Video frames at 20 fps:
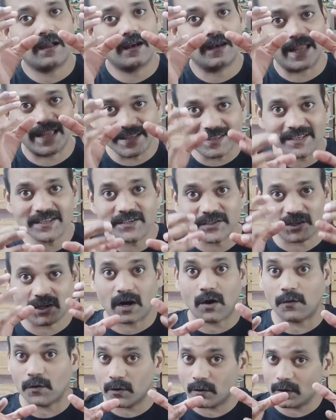లైసెన్స్
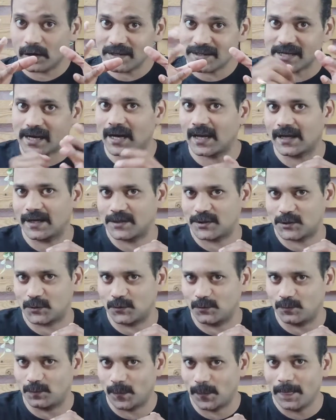రావడం కూడా చాలా కష్టం
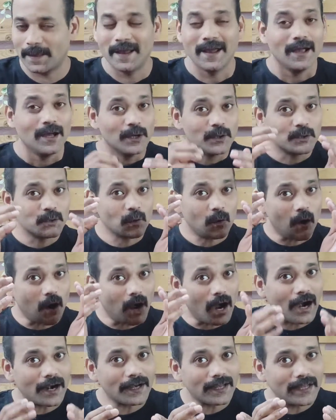సో
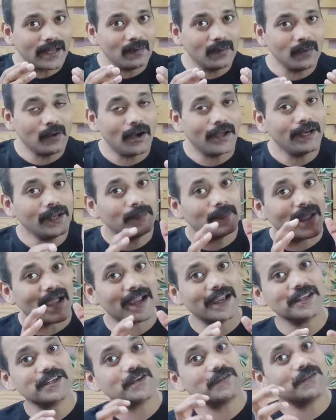ఆ టైంలో ఆయన
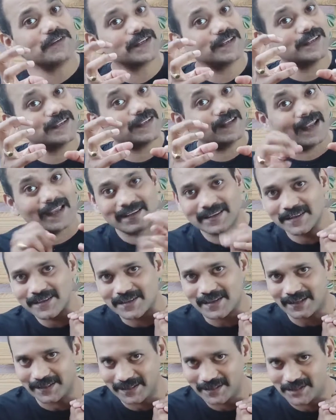ప్యాకేజ్డ్ విస్కీస్కి లైసెన్స్
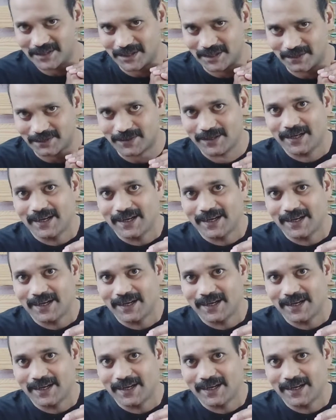సాధించారు